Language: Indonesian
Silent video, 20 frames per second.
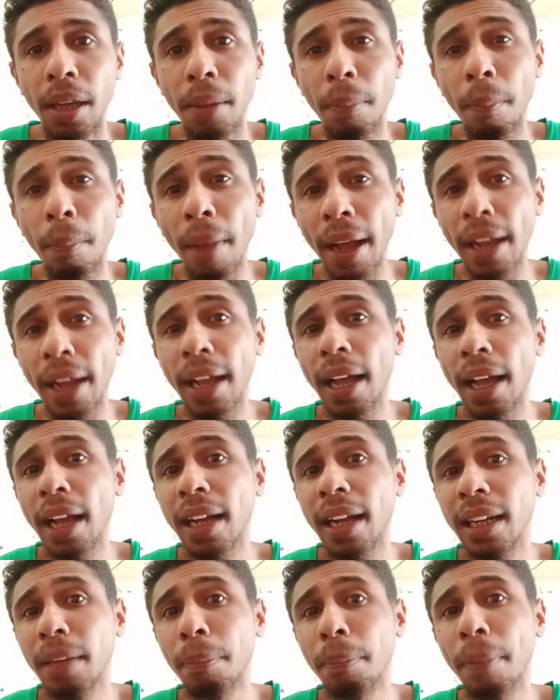Maka
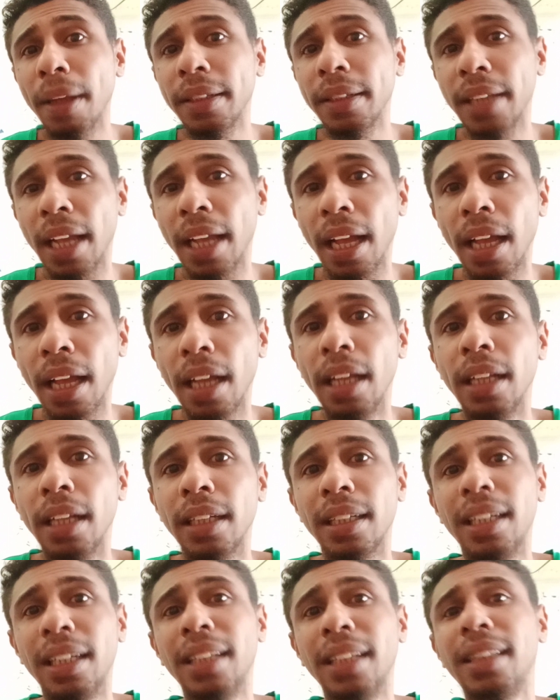kedepannya
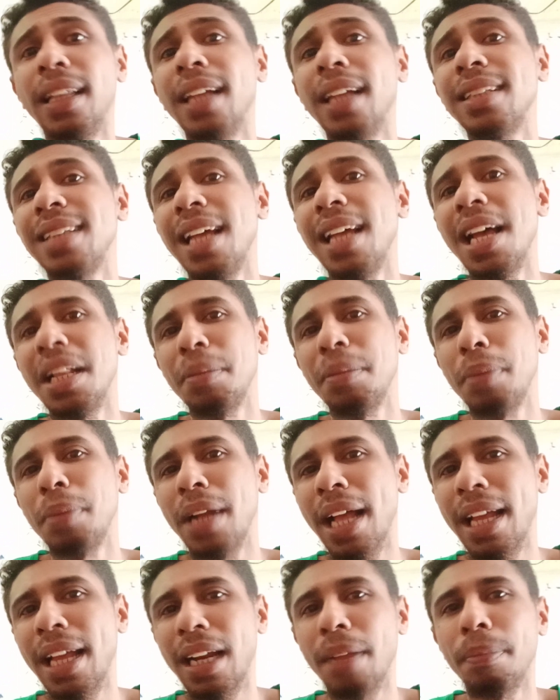kita sangat
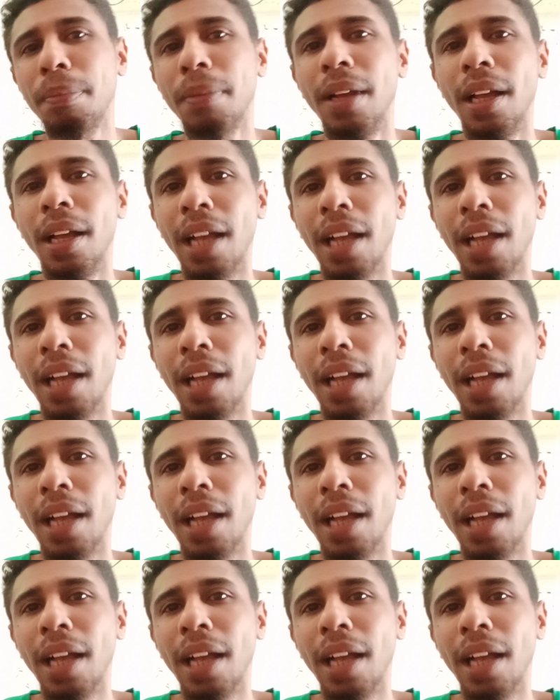berharap